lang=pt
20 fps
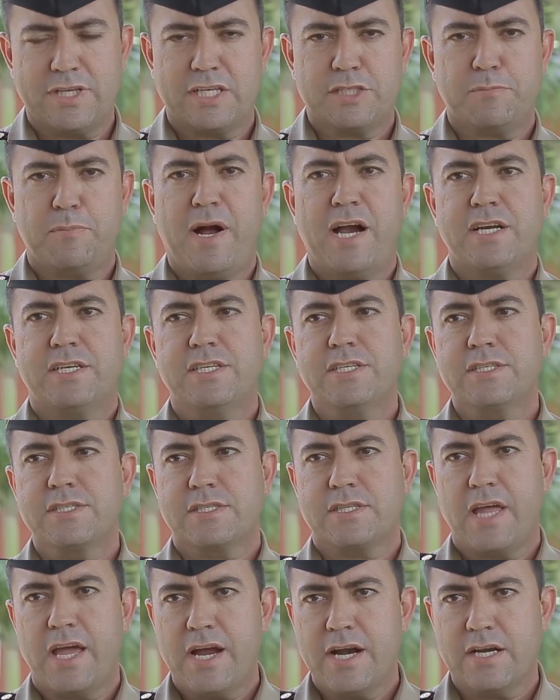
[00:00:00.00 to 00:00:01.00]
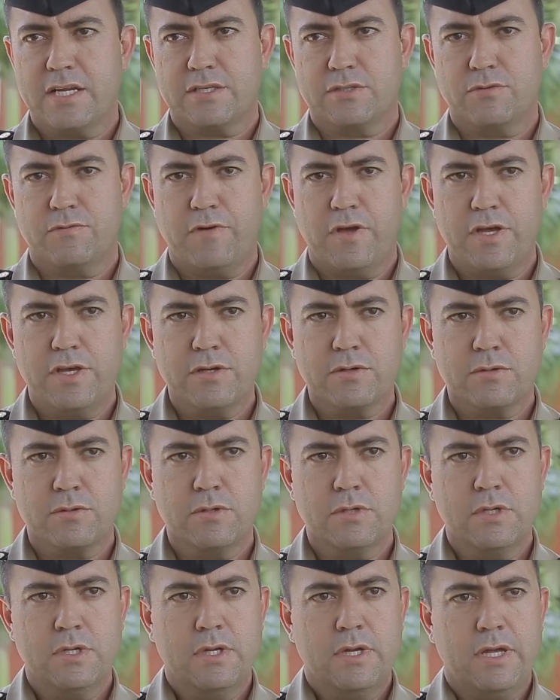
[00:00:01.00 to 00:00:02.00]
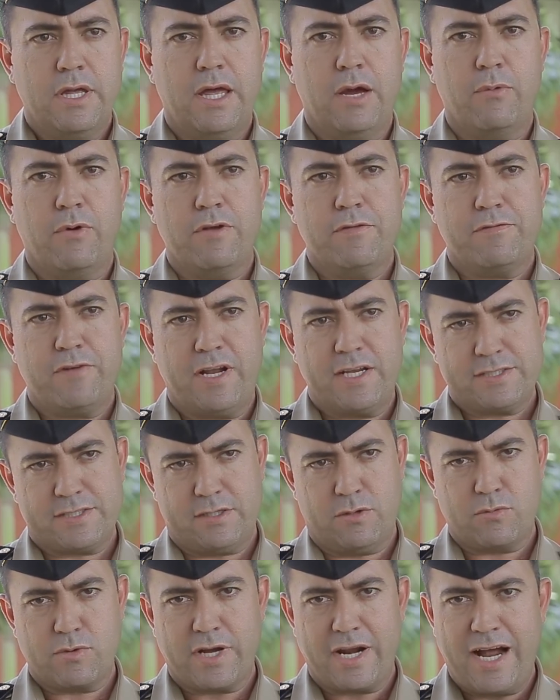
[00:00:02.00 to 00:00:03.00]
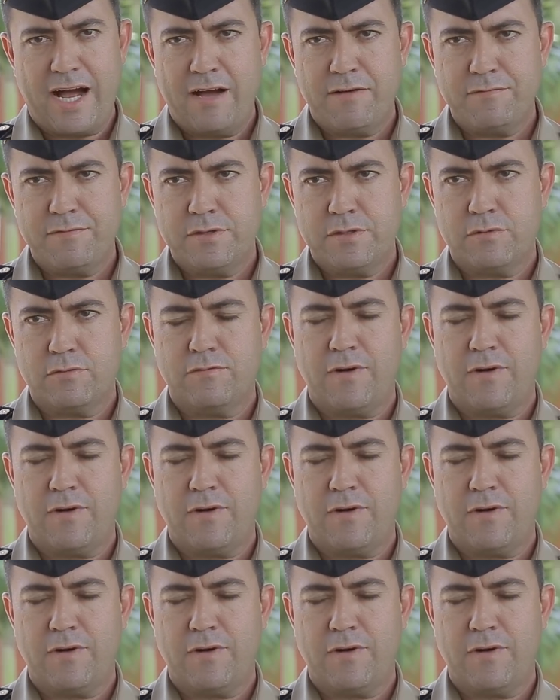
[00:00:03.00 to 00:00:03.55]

nas partes externas do veículo é uma infração grave,